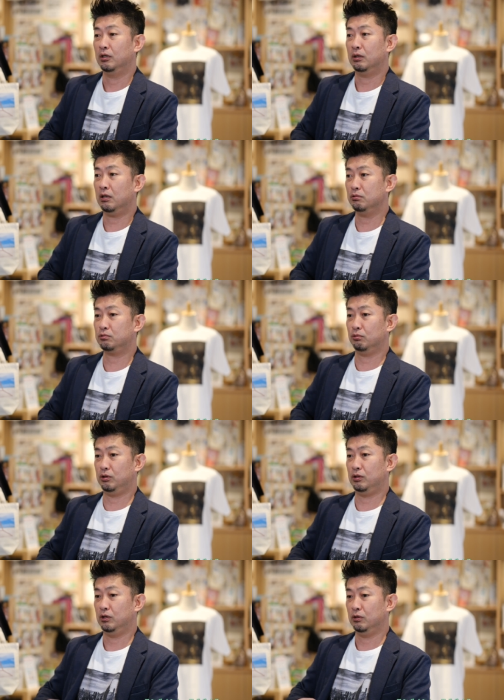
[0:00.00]
会う人
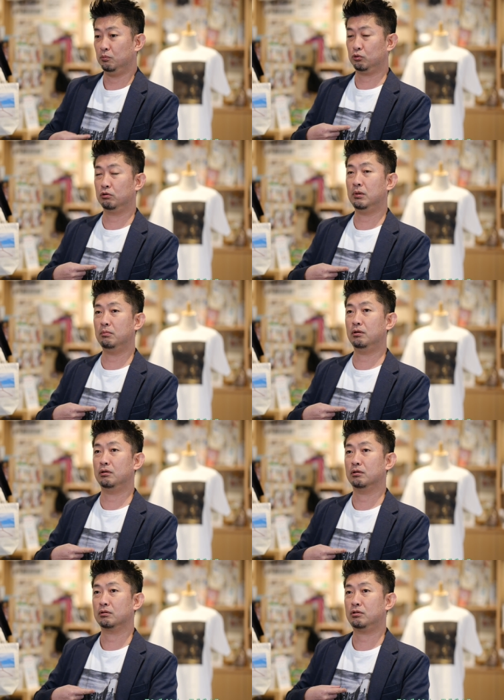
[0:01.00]
にそのま
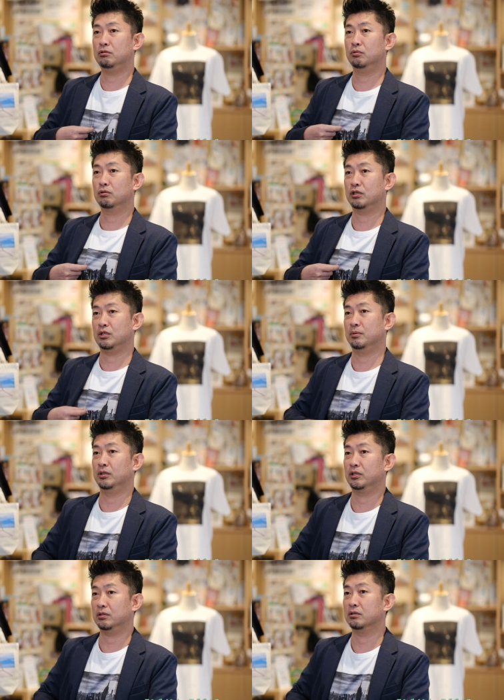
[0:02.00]
ま着るものが自慢
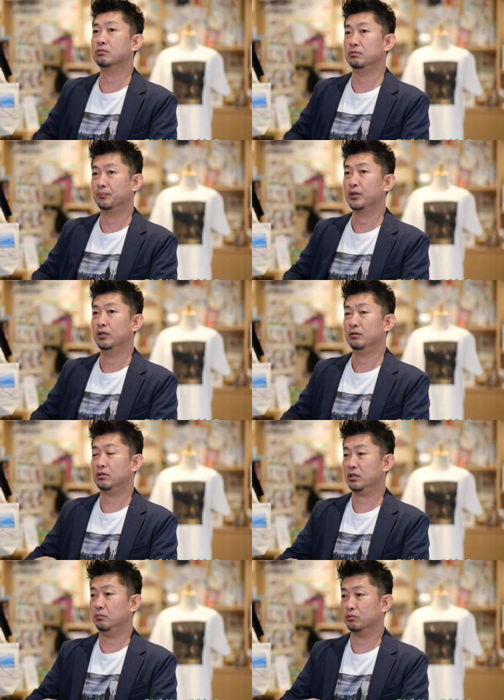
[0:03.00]
できたりする。で
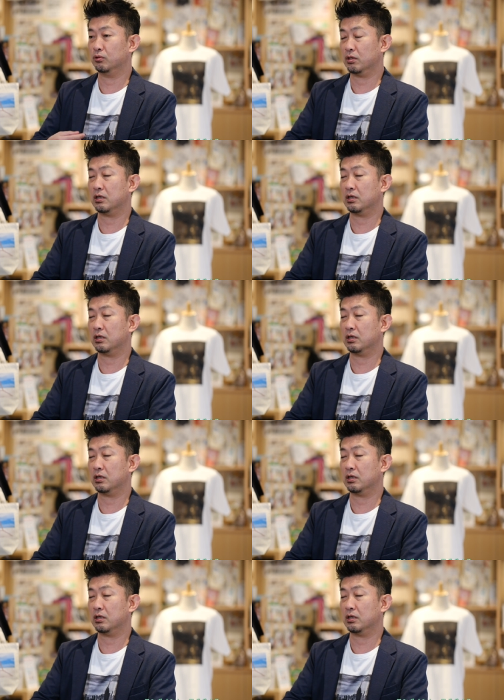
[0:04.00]
しかもそれが